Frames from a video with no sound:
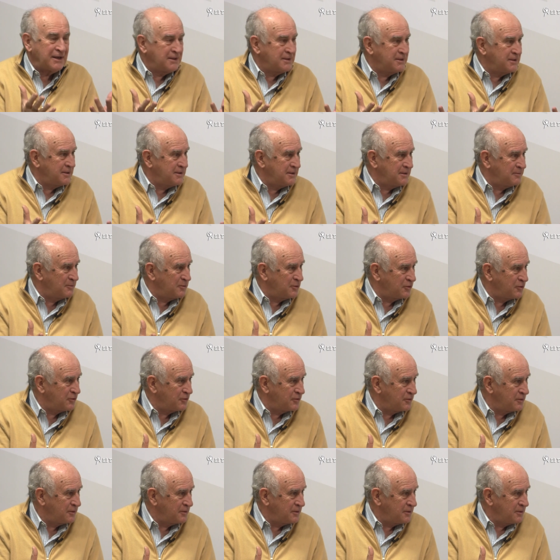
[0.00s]
que tenemos?
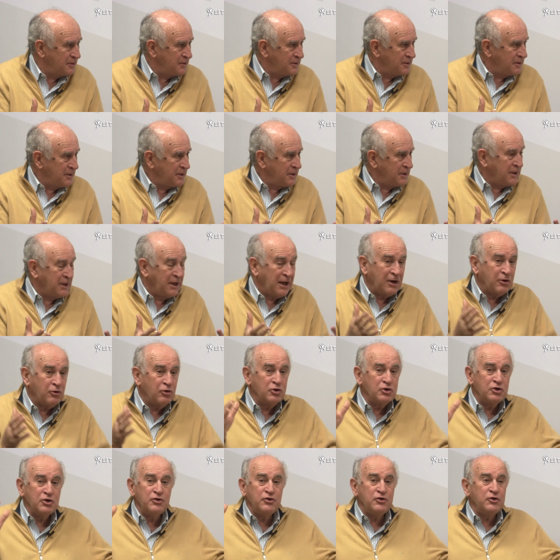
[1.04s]
Y la
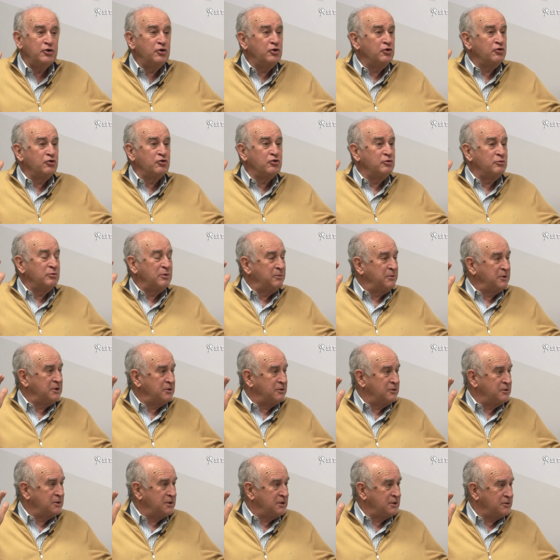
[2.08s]
Corte dice, no, yo no me
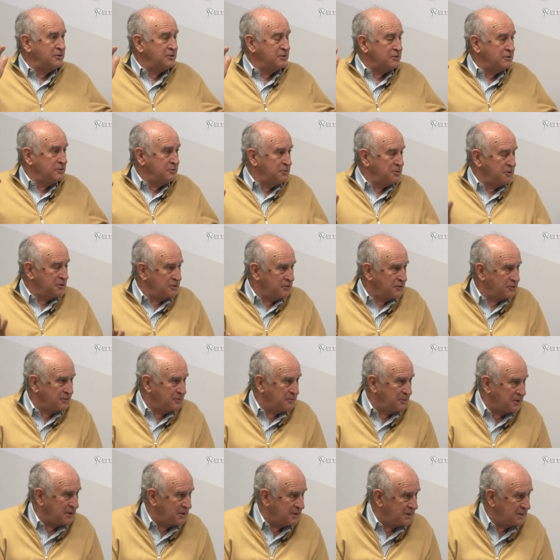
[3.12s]
meto en esto. ¿Cómo que no se
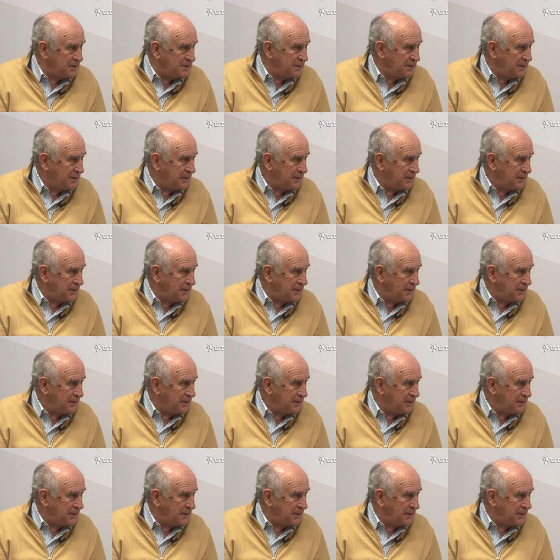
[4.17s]
meten?